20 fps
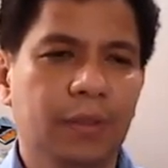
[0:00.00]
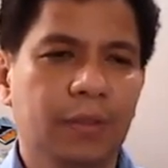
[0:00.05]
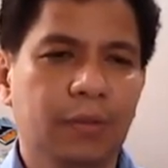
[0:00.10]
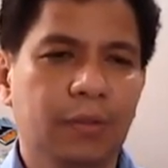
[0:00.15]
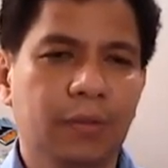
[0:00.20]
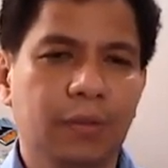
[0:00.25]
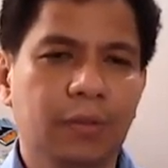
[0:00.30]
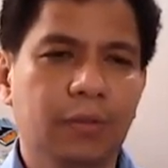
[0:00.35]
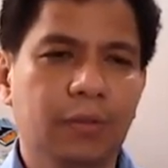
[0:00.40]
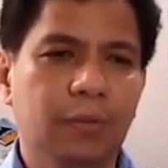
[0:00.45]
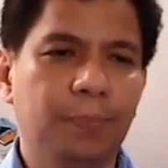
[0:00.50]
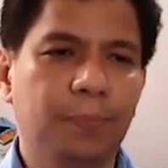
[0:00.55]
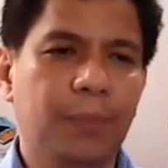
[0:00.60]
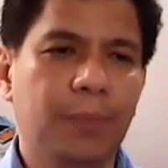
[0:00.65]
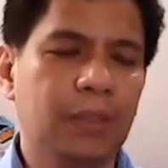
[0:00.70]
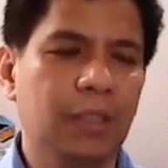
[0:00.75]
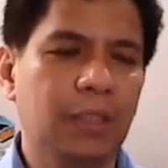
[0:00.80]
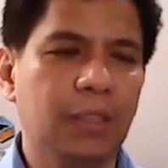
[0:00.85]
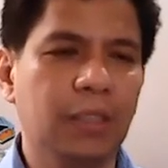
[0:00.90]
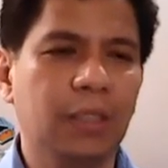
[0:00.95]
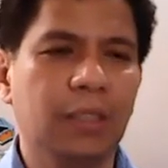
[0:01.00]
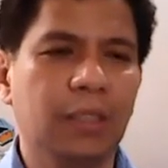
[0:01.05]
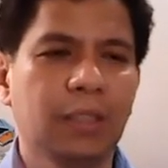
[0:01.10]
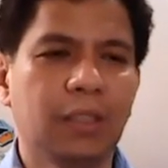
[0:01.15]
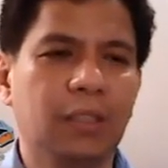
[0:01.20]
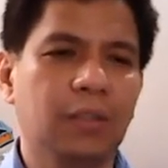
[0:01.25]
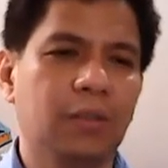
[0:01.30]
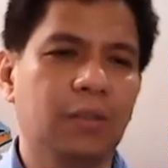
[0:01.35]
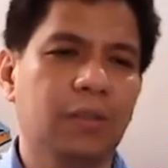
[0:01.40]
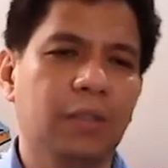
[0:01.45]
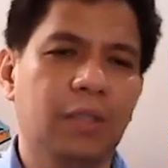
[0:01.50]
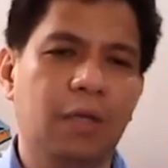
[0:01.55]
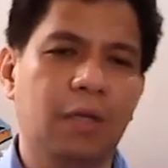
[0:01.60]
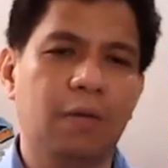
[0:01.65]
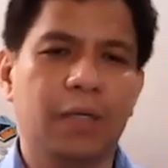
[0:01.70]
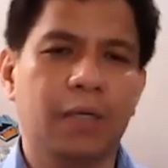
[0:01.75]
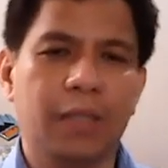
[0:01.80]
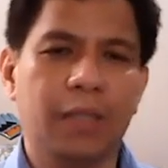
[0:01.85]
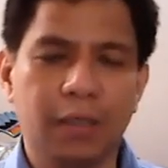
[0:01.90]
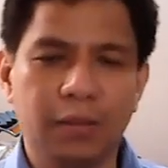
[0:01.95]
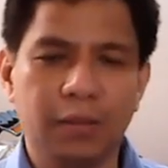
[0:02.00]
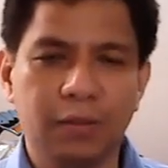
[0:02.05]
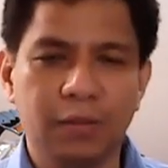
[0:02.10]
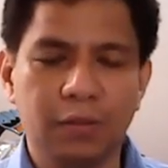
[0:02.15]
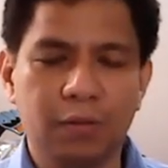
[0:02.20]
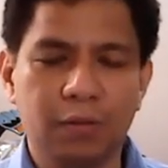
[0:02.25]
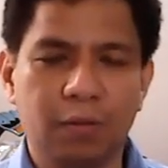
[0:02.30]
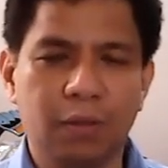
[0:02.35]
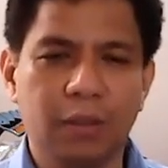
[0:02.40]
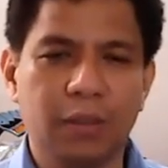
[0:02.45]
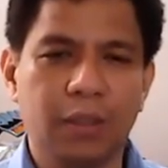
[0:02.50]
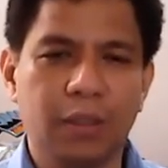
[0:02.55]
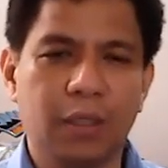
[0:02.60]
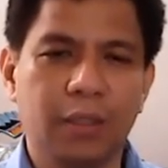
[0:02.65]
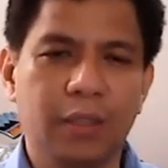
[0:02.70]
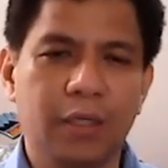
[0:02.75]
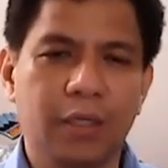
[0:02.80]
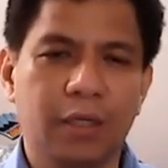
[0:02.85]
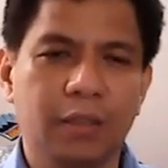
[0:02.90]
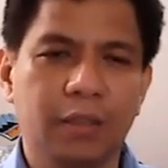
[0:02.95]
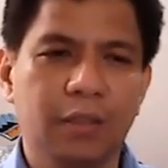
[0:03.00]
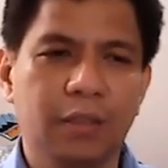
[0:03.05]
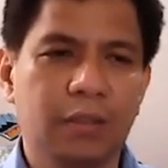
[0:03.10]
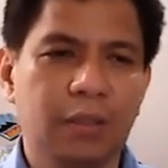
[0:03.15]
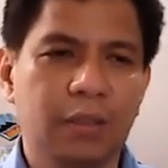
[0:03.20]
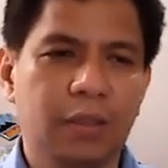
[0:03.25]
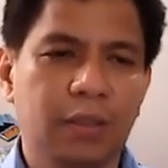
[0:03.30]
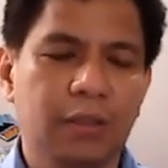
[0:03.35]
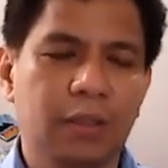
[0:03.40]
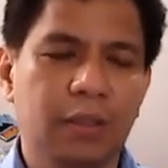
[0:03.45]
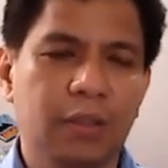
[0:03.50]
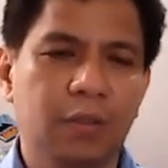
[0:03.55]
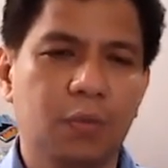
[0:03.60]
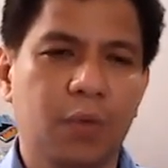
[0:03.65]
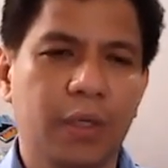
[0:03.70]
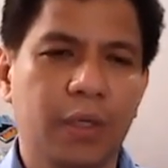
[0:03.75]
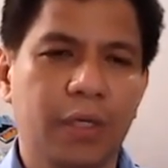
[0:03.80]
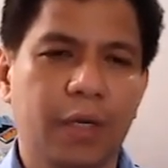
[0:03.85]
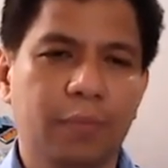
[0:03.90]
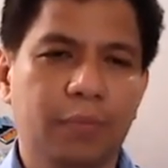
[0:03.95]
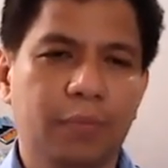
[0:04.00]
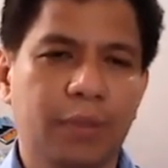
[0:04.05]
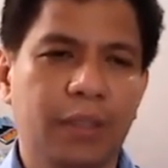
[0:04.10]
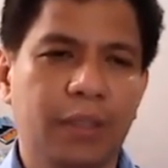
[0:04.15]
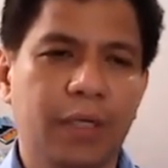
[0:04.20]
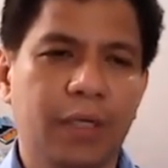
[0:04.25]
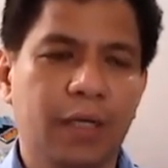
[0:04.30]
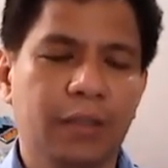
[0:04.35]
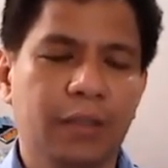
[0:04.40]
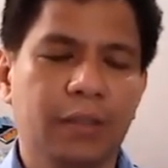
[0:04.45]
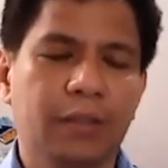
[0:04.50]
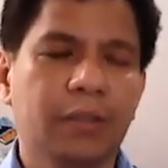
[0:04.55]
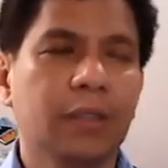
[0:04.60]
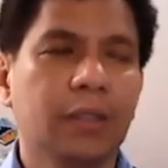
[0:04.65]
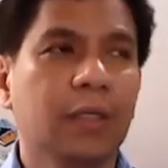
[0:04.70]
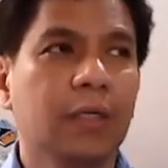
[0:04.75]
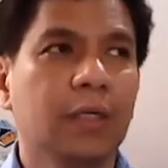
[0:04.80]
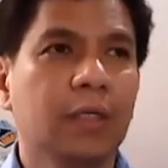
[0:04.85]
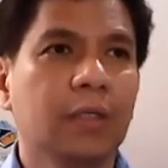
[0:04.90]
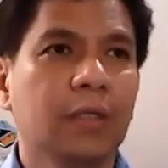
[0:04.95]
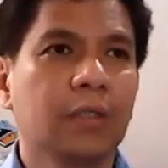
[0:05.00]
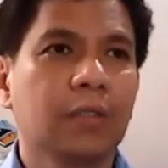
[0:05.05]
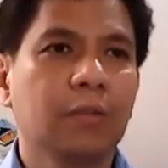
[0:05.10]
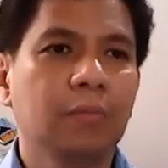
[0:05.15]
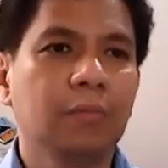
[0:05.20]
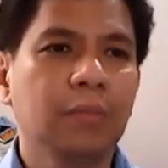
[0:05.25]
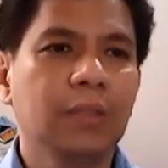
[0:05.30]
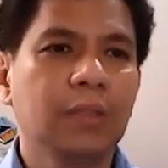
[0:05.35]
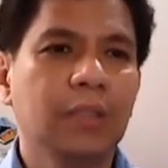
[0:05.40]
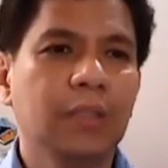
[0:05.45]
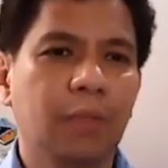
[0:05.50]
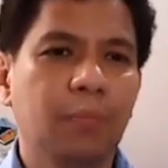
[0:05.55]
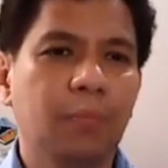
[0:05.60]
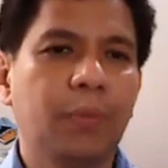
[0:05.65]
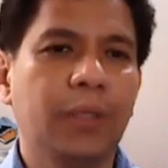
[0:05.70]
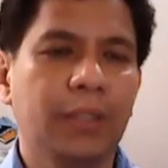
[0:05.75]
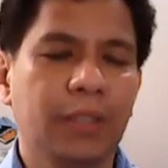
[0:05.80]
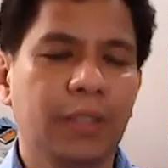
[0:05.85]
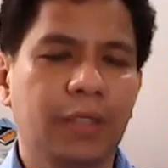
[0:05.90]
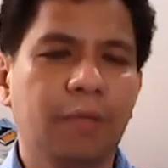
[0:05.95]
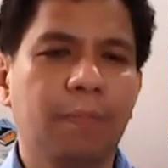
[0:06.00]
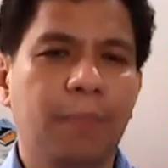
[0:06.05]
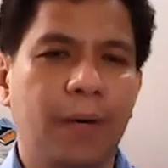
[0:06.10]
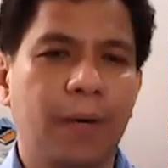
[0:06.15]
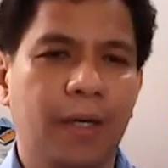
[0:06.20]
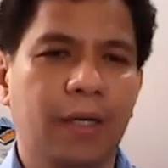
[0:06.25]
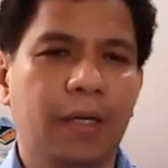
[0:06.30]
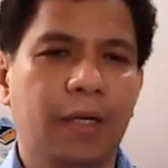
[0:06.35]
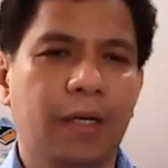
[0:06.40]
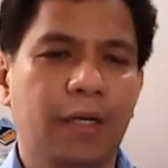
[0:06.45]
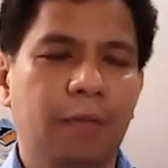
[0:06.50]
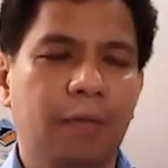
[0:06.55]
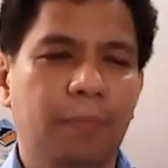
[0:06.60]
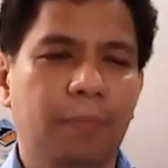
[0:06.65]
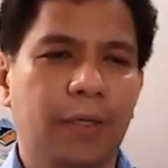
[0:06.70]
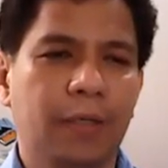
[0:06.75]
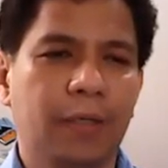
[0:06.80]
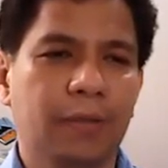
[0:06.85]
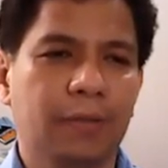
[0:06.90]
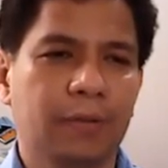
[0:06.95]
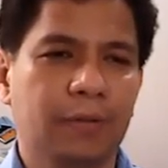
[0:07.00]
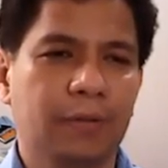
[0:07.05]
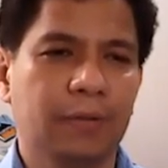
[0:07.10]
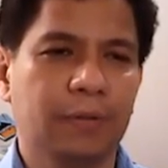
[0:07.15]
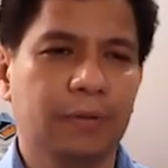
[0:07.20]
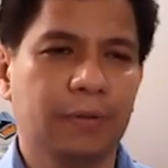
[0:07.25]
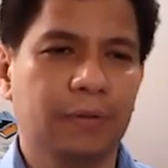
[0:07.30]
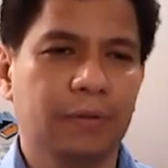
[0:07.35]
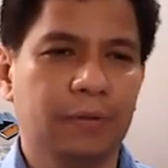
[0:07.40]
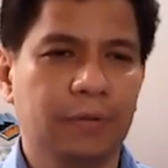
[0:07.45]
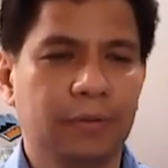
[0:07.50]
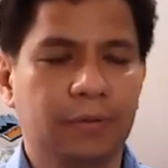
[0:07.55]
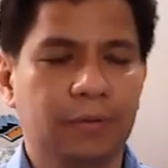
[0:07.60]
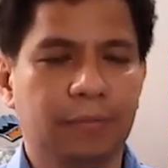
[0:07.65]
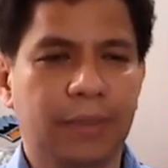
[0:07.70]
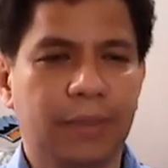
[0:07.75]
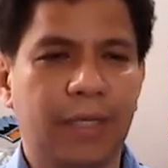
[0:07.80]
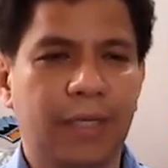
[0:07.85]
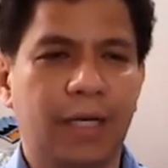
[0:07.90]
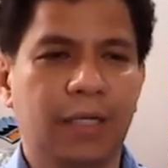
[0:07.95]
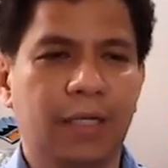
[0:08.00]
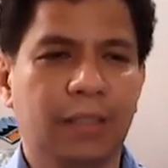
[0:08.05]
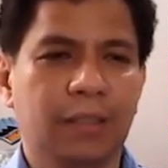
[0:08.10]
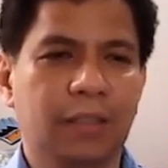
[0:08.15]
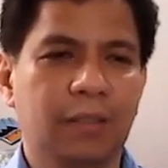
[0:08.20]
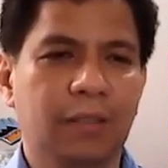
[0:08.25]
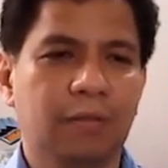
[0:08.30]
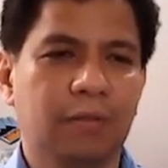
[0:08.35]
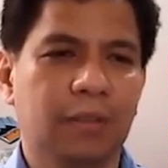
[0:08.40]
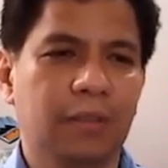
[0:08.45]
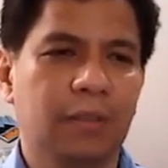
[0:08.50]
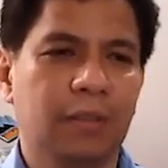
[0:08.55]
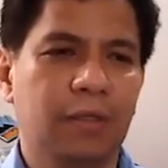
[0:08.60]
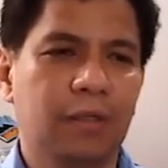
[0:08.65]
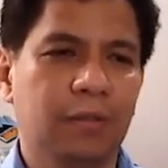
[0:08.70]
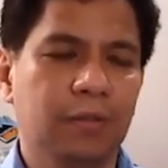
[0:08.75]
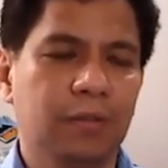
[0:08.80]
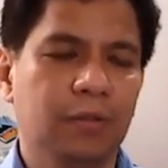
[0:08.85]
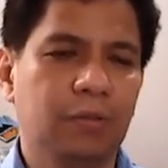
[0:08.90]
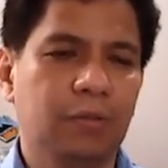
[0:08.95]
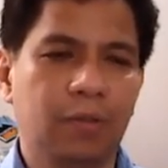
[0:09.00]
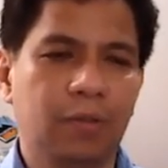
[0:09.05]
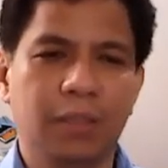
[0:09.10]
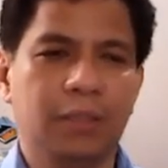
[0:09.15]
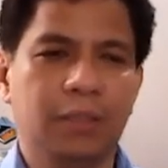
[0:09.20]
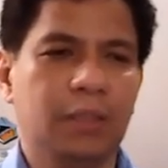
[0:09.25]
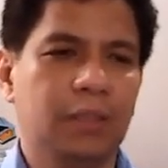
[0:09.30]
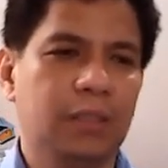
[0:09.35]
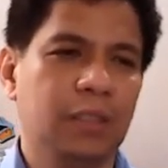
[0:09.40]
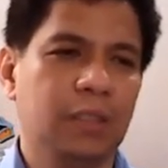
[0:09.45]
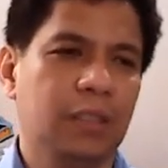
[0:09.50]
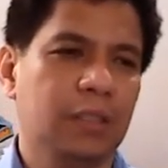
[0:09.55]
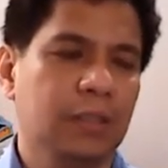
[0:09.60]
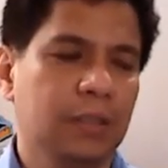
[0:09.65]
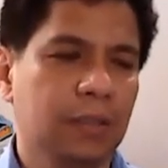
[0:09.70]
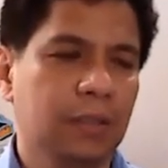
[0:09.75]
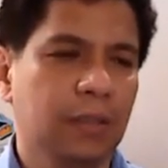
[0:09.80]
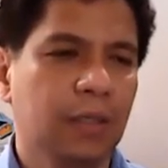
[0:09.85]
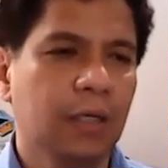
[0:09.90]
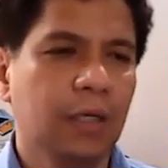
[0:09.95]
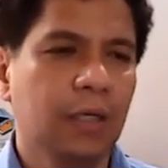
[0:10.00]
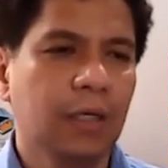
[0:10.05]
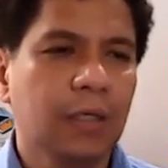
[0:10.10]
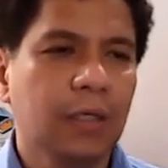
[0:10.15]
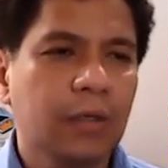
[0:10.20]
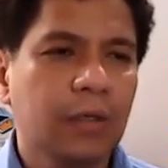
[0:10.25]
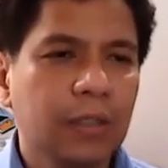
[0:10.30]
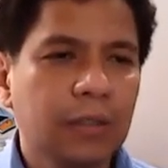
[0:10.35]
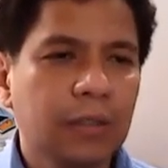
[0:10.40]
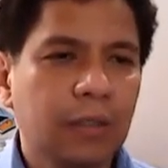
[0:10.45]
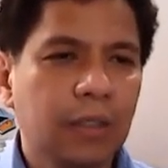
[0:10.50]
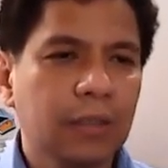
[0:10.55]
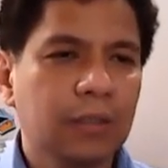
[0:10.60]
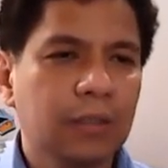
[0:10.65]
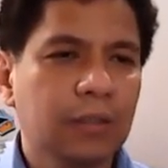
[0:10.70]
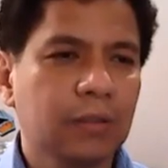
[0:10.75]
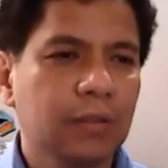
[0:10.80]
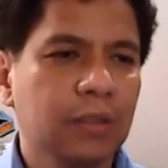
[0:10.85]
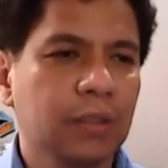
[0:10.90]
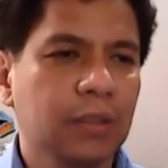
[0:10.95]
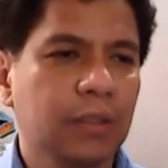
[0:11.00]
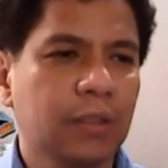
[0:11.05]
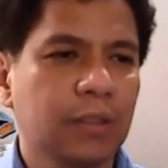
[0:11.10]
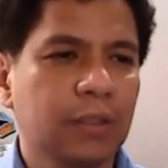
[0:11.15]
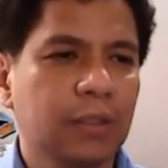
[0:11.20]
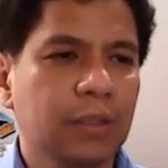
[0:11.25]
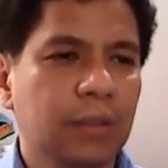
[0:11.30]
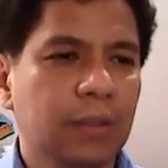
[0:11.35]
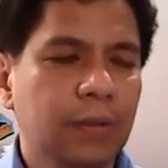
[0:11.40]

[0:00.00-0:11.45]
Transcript: kung, kung pag tinignan nyo, yung dalawang reaction usually they, they are in series, ano, one after the other. Kung minsan, pwede rin parallel, pero madalang din yung ano, Usually, it's a series. Okay, so let's consider this.